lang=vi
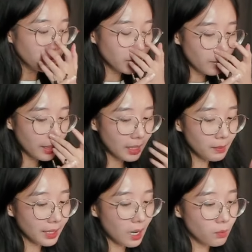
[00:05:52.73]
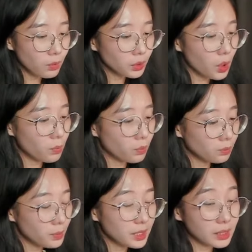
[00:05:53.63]
Nhưng mà nếu mà các ông muốn dùng
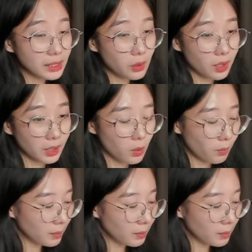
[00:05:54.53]
pê xê hoặc là dùng